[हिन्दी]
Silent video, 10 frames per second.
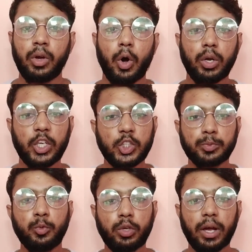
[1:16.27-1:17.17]
और इस
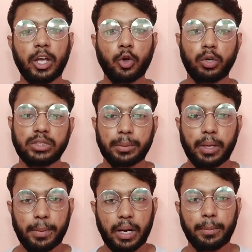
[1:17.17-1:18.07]
मूवी के अगर कॉन्सेप्ट के
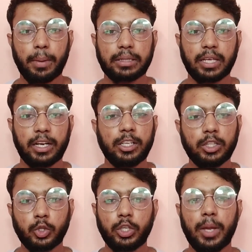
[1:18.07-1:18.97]
बारे में बात करें ना
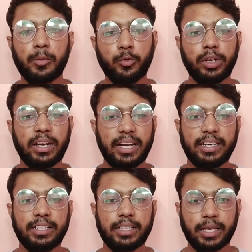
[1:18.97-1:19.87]
तो ये मूवी
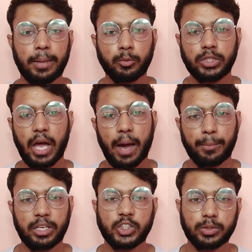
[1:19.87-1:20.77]
रिलेटेड लगी है मुझे
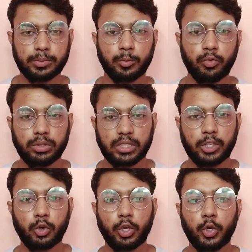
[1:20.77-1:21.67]
अपरिचित मूवी से
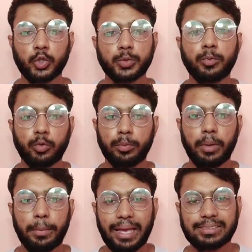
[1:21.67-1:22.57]
क्योंकि उस मूवी
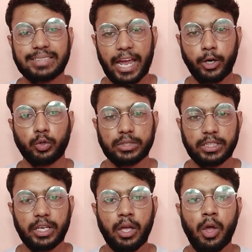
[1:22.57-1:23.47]
में भी एक साइड होती
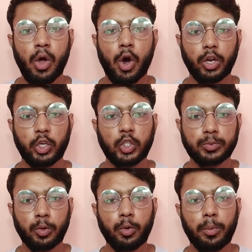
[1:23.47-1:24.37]
है और इस
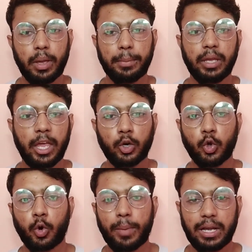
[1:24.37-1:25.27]
मूवी में भी एक
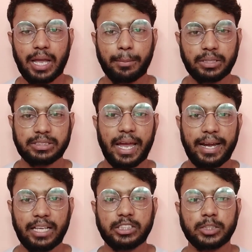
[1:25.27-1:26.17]
लोकपाल नाम की साइड
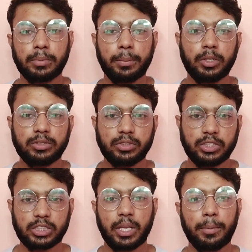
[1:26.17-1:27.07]
है जिसमें भी
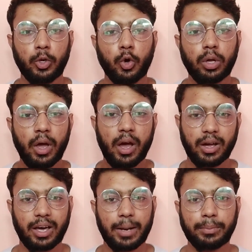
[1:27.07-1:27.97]
जितने भी लोग
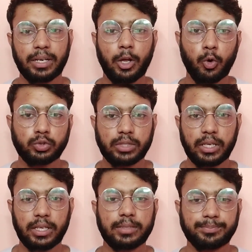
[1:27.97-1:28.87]
करप्ट है ना उसके
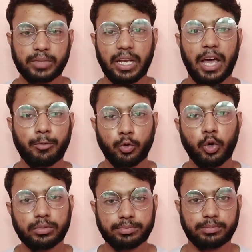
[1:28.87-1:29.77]
खिलाफ
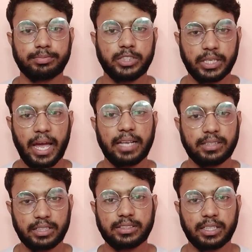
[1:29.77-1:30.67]
लोग शिकायत
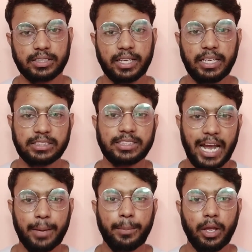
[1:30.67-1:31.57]
दर्ज करते हैं इस
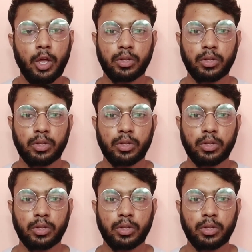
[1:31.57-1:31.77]
साइड पे